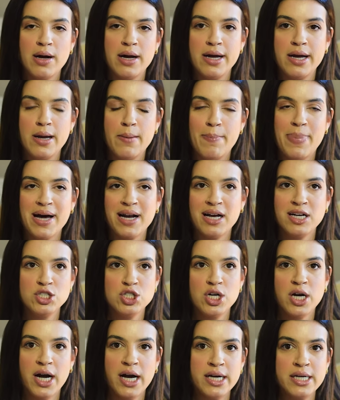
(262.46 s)
é, parar de
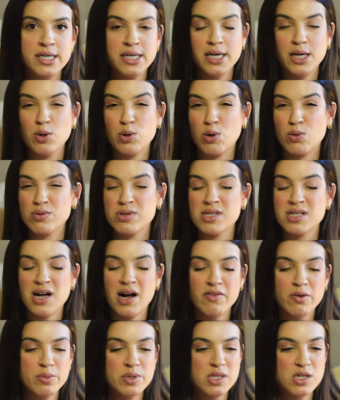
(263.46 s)
cair, eu não
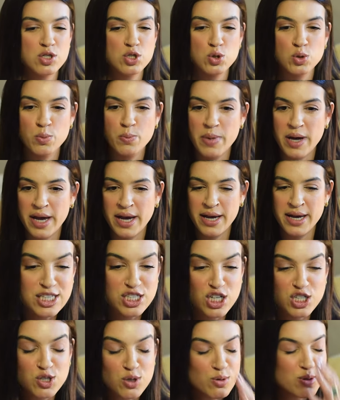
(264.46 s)
estava me sentindo bem.
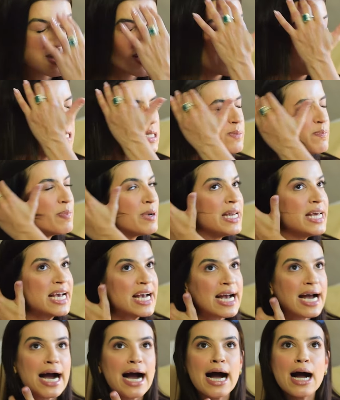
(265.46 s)
Gente, eu não sei
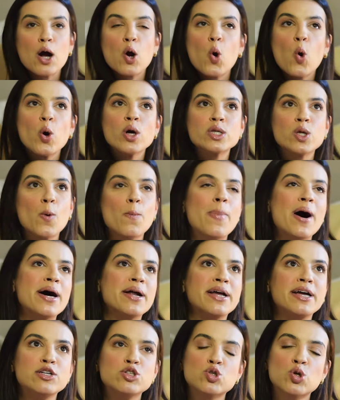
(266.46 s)
explicar quando eu
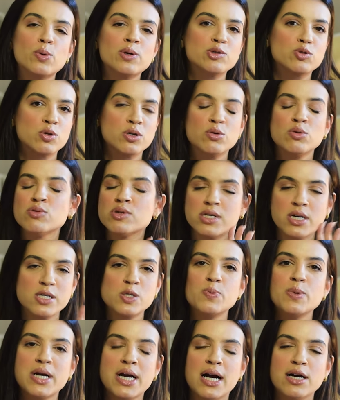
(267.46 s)
parei de tomar, eu não sei
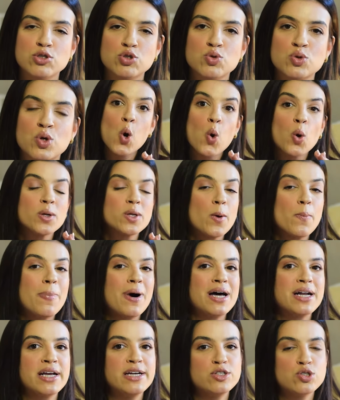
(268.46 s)
explicar, juro. Quando eu
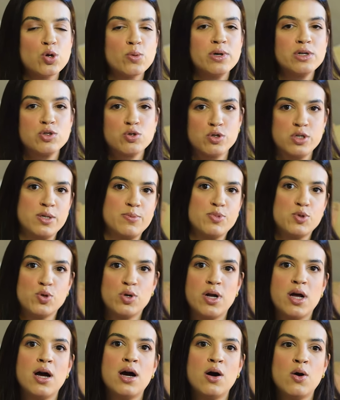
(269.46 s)
parei de tomar
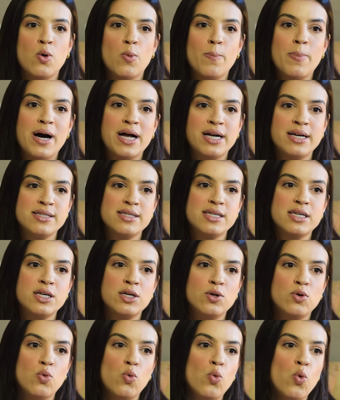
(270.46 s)
anticoncepcional, parece
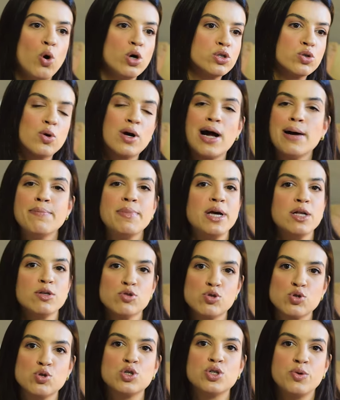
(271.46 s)
que um outro cabelo
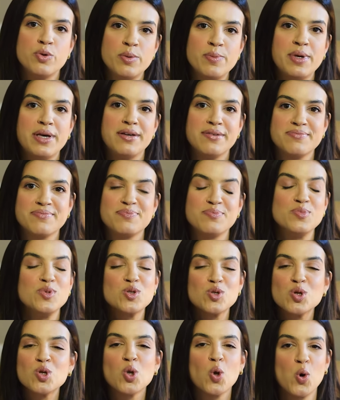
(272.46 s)
surgiu em mim.
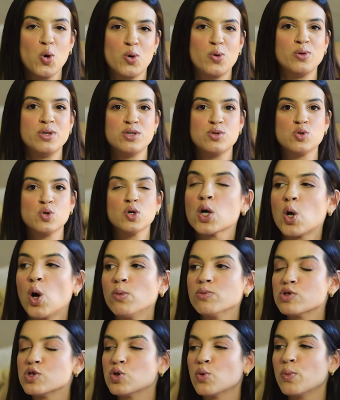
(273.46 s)
Muito louco isso.
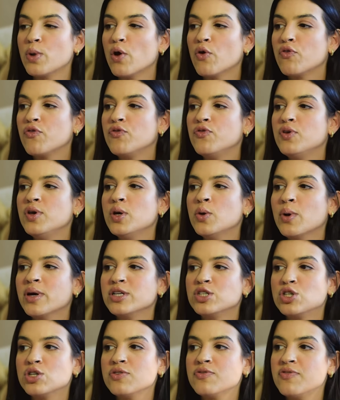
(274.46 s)
Como se o meu fio ele
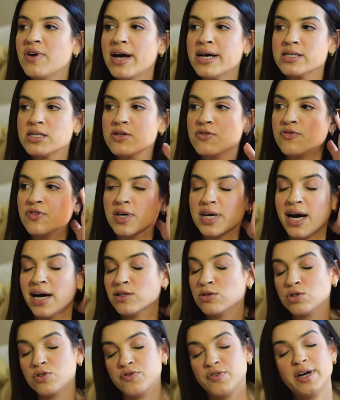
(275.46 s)
tivesse
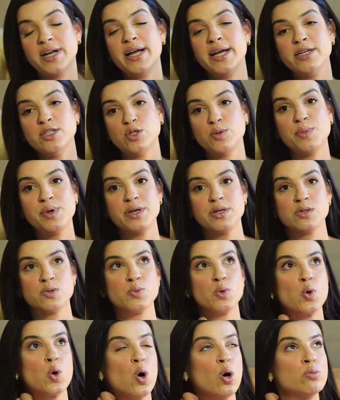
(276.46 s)
ficado diferente
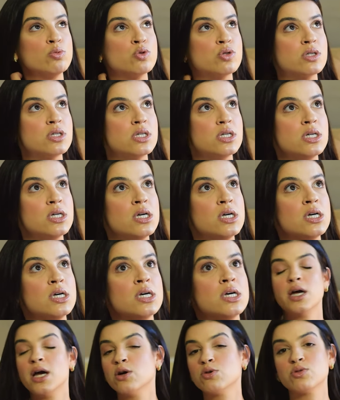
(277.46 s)
mesmo, como
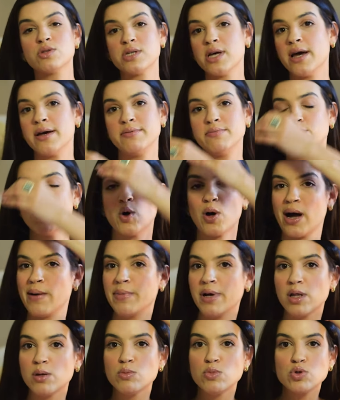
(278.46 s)
se, eu não sei, meu
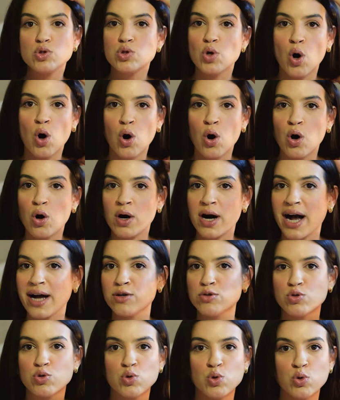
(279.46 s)
cabelo mudou,
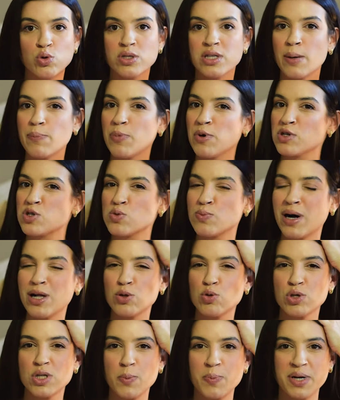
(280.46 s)
caiu tudo depois de uma
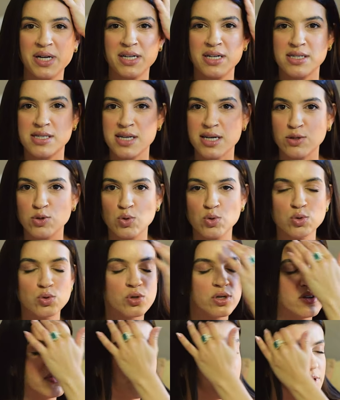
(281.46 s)
luta para nascer tudo,
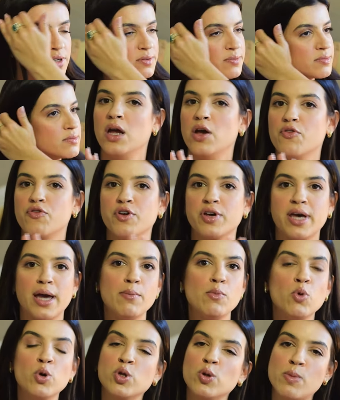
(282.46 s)
enfim. Eu fiquei
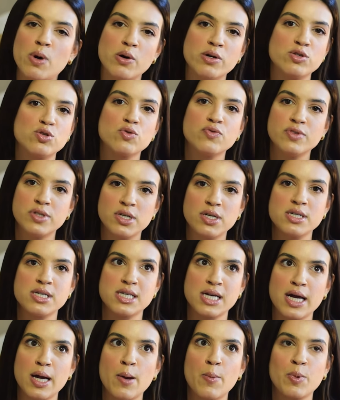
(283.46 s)
muito mal resolvida
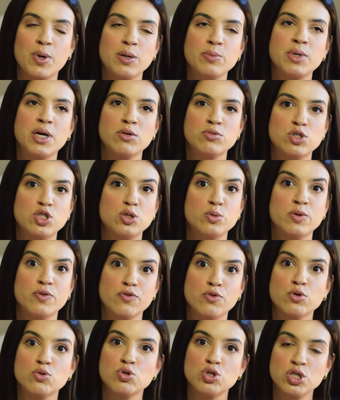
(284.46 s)
nessa época, minha autoestima
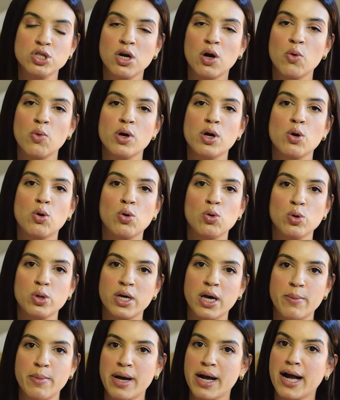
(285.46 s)
ficou no chão, eu
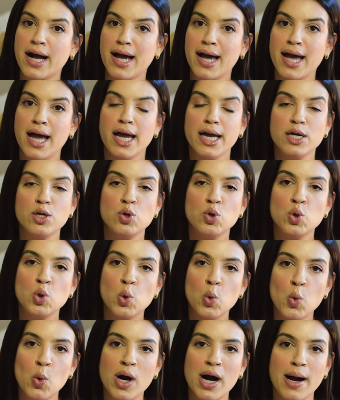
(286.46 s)
coloquei mega ré e
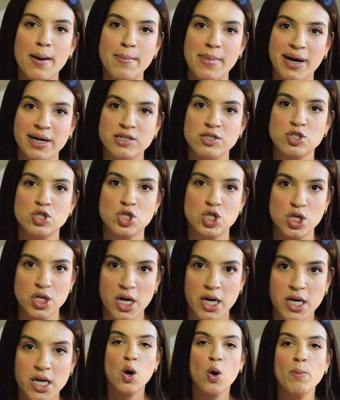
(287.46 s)
nunca mais
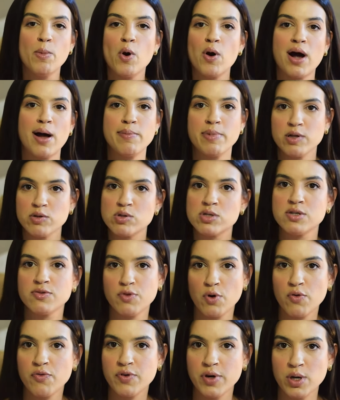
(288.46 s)
tirei. O meu cabelo
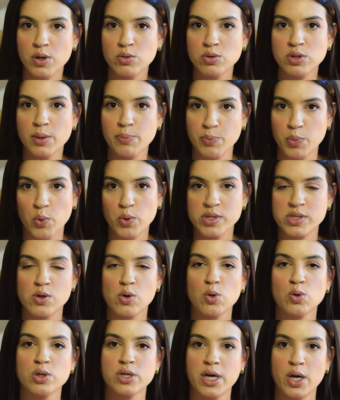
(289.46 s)
desenvolveu depois que eu
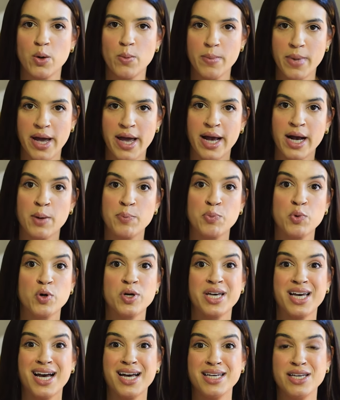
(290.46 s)
coloquei o mega,
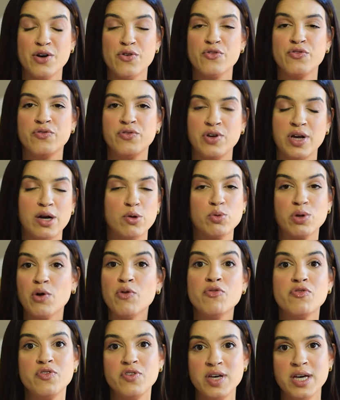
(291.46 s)
porque aí eu, eu
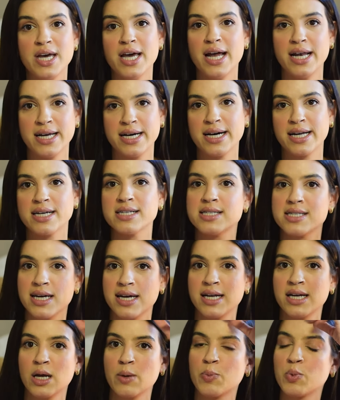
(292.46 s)
não vi ele
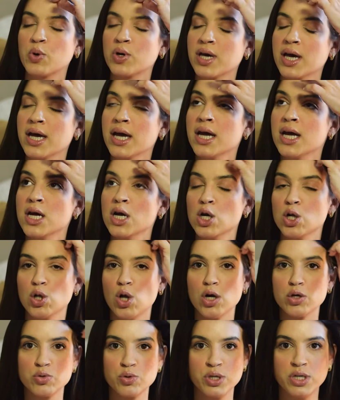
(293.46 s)
crescer, né? Porque
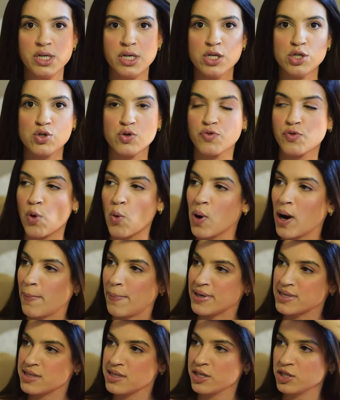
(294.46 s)
Logo no início ficou um
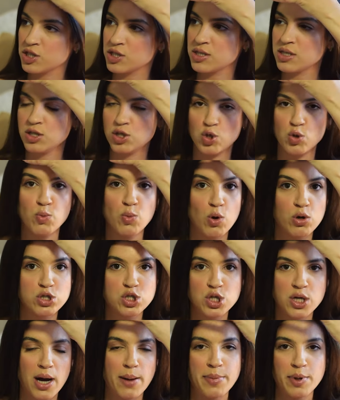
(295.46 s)
capacete, assim, tinha um monte
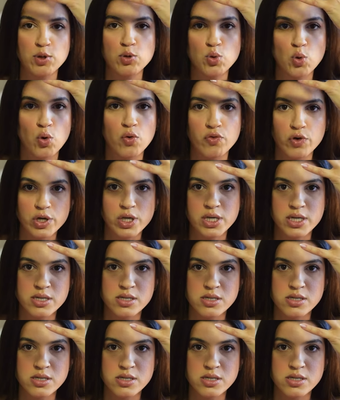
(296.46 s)
de cabelo novo aqui,